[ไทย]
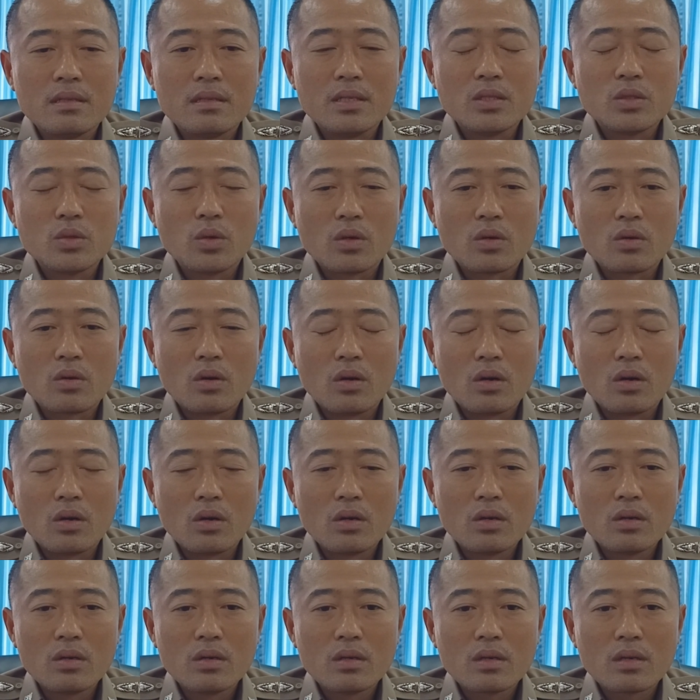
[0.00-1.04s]
ในส่วนของ
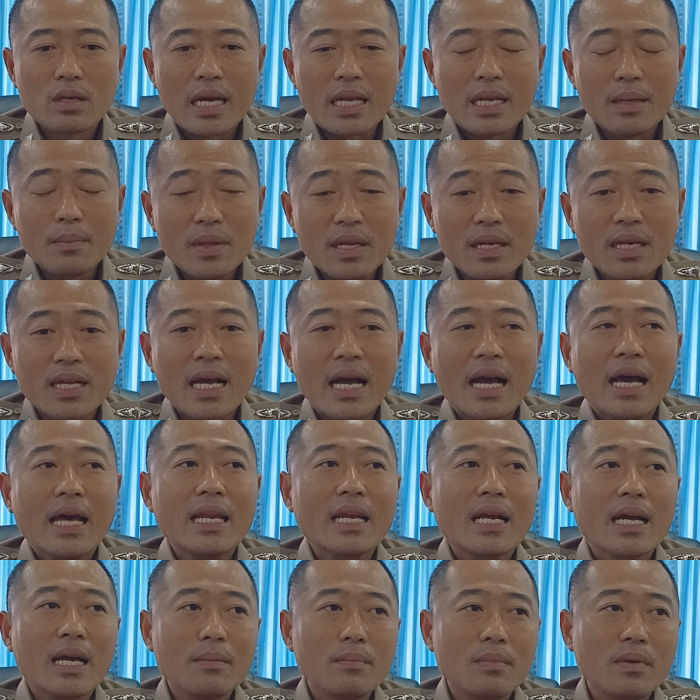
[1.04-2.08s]
การดำเนินการ
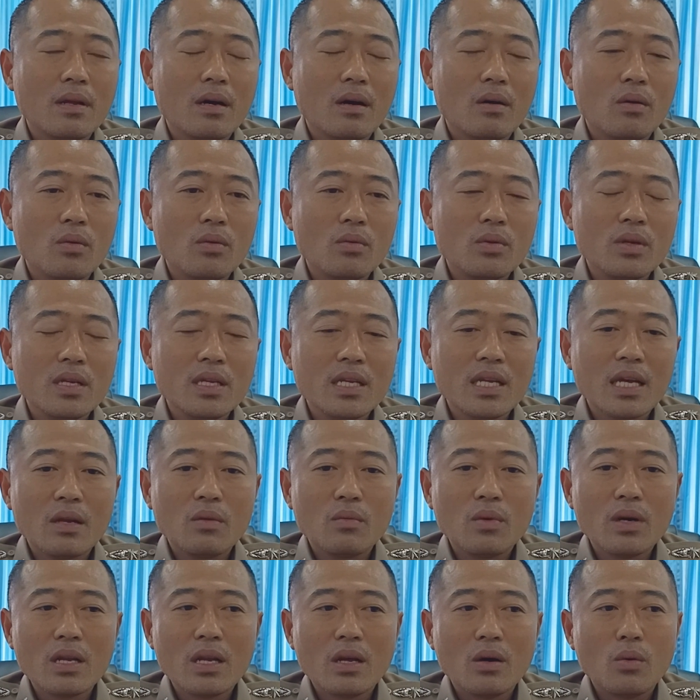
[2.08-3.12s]
นะครับ เรายืนยัน
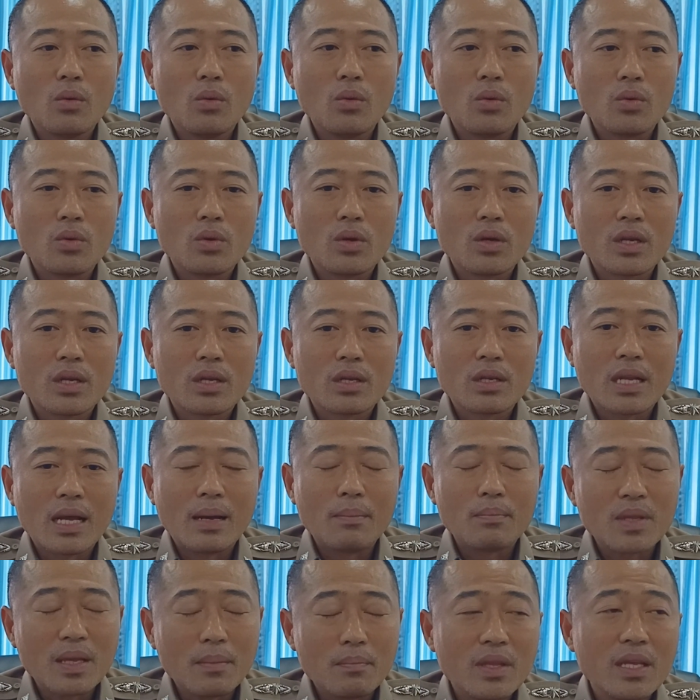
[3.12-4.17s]
ว่าเรา
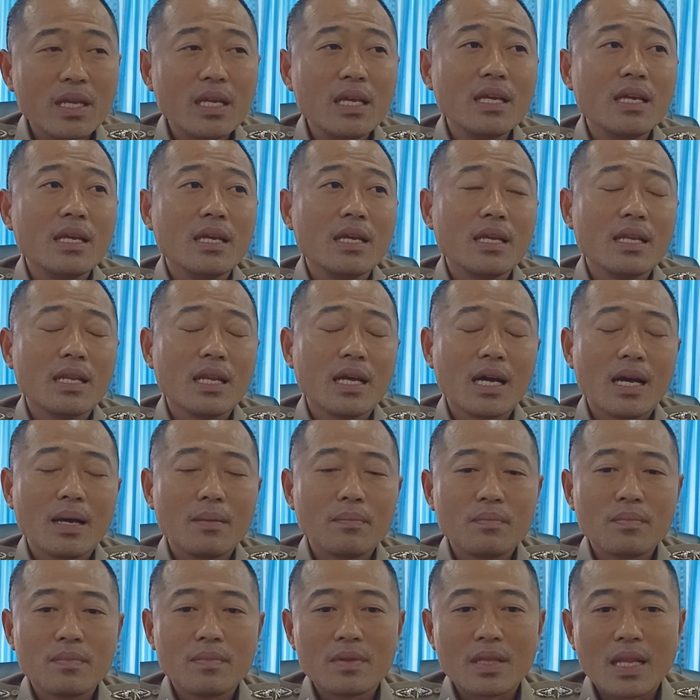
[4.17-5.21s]
ทำเต็มที่นะครับ
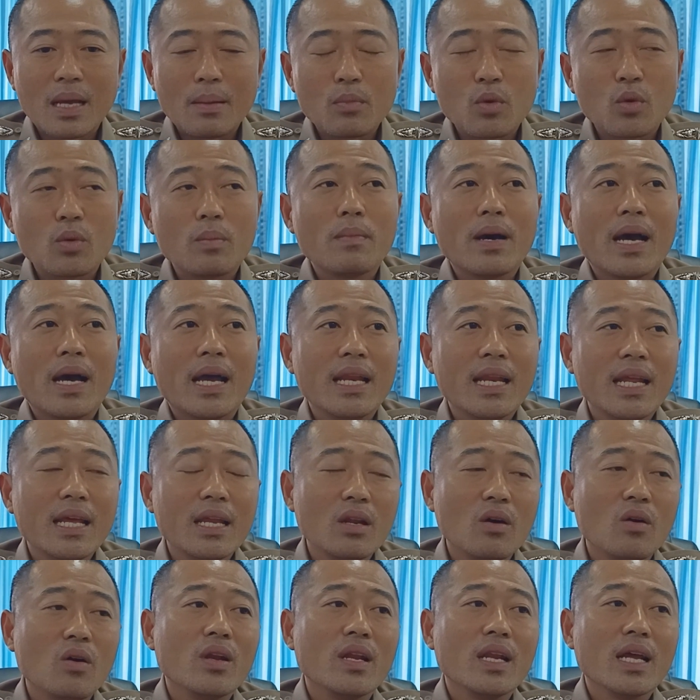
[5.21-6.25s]
ตามกฎหมายแน่
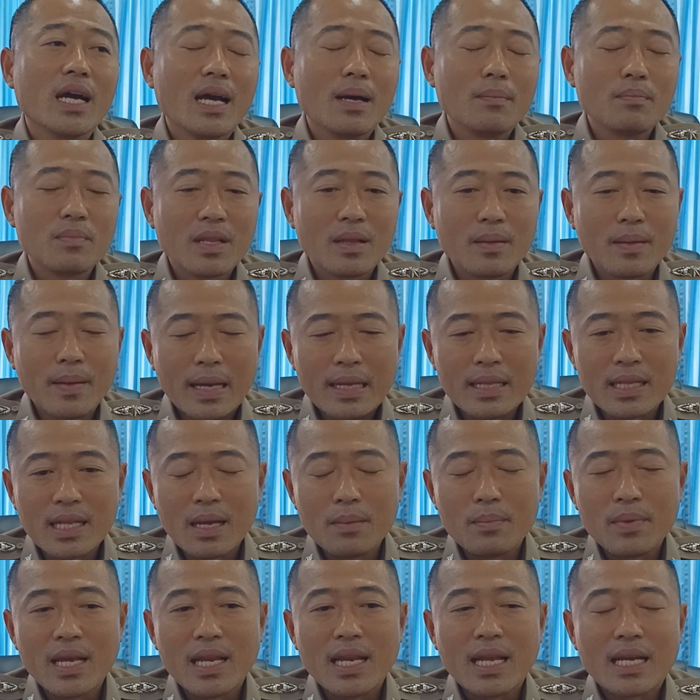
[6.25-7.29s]
นอนนะครับ ภายใต้
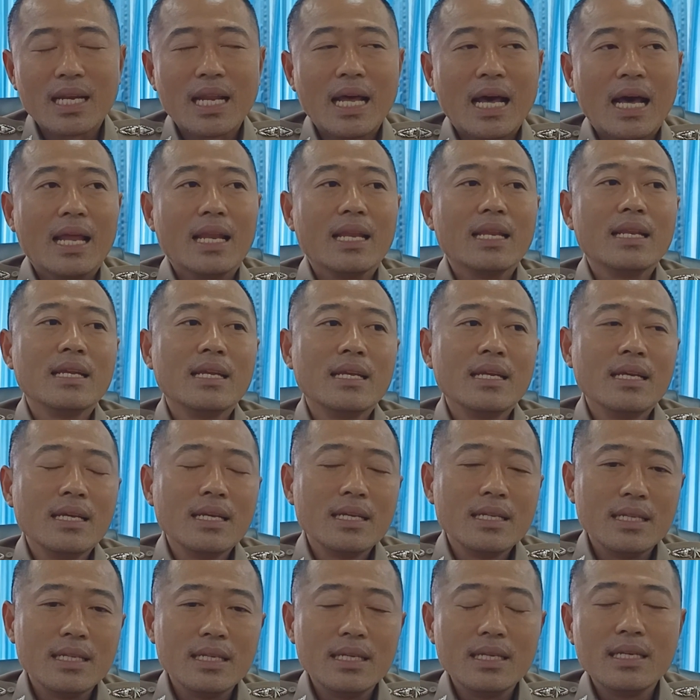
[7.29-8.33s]
พยานหลักฐาน
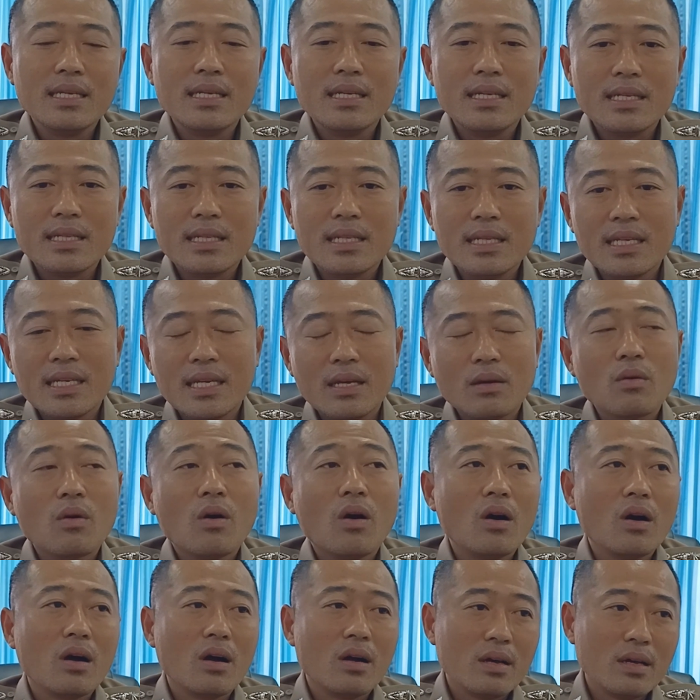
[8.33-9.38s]
ที่ที่เกี่ยว
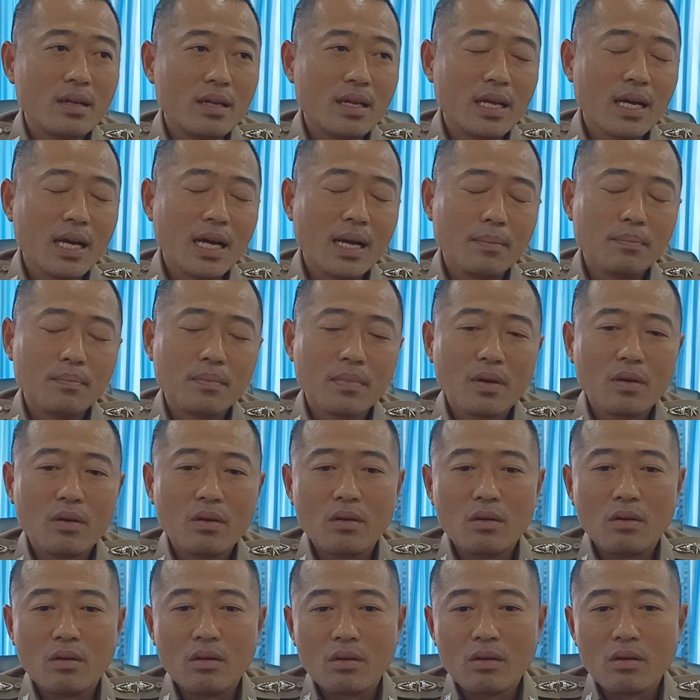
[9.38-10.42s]
ข้องนะครับ ก็
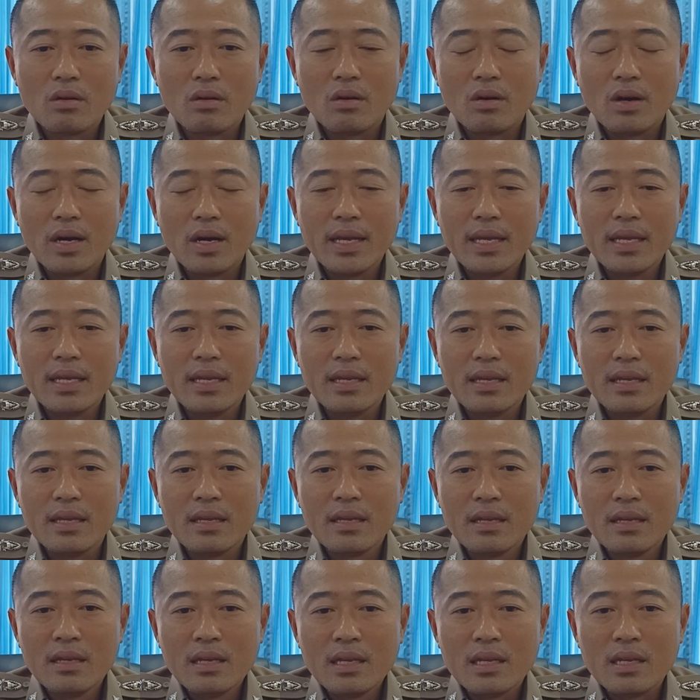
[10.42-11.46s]
ขอให้
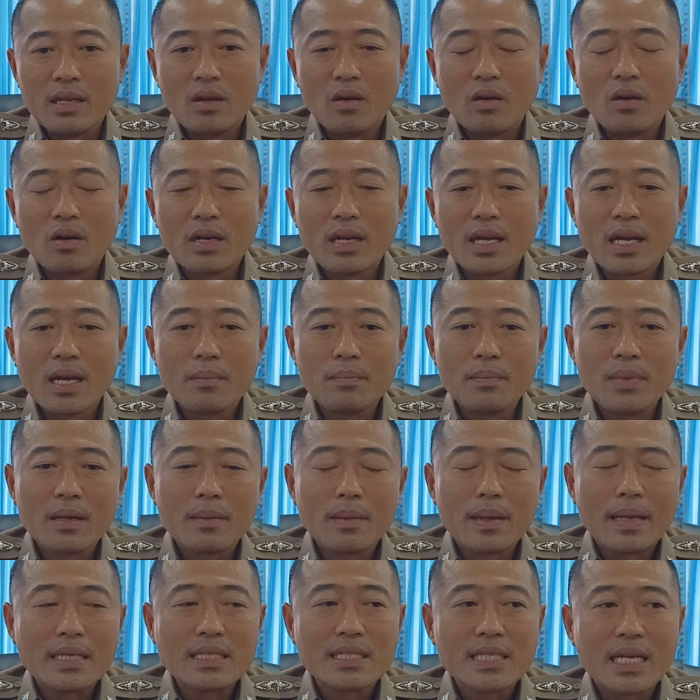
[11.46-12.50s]
น้องนะครับมี
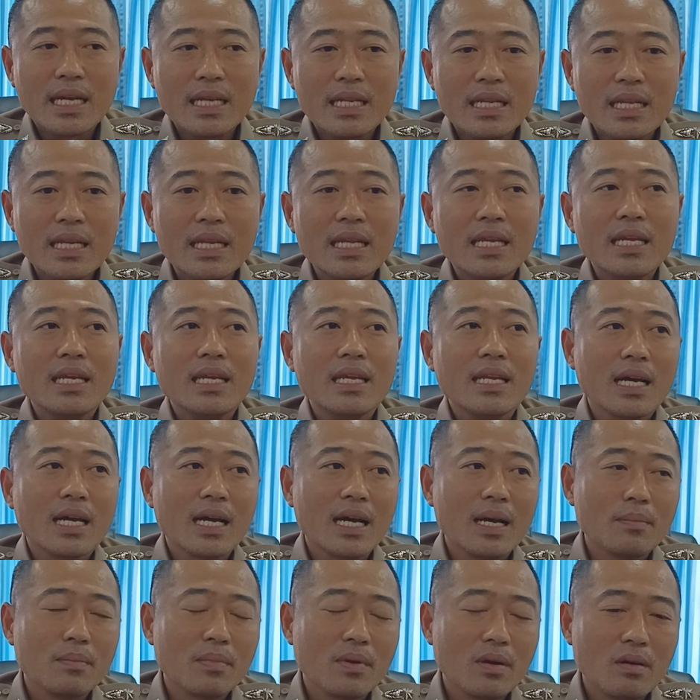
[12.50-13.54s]
กำลังใจที่ดีนะ
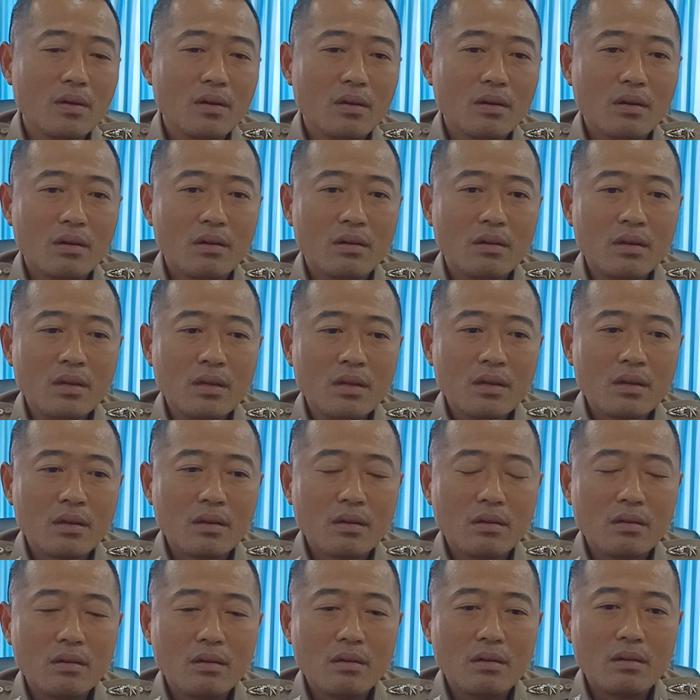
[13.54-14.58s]
ครับ ก็
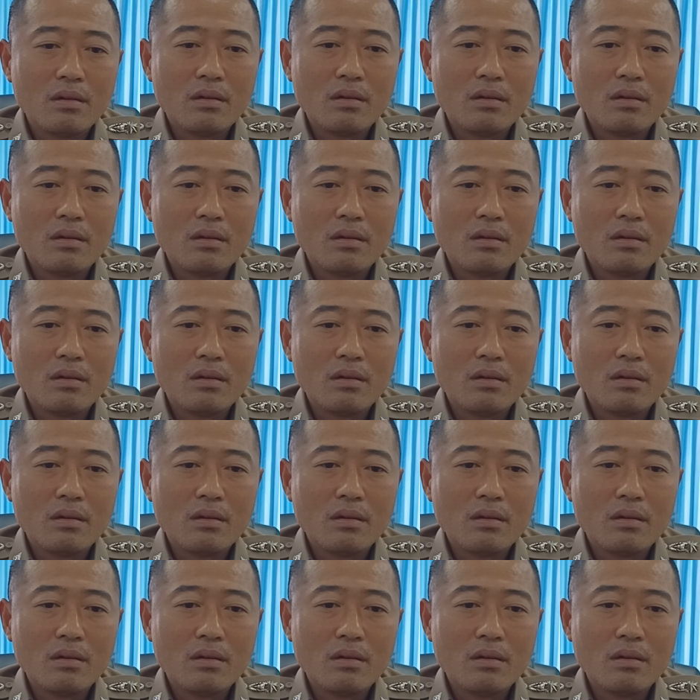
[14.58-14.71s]
ก็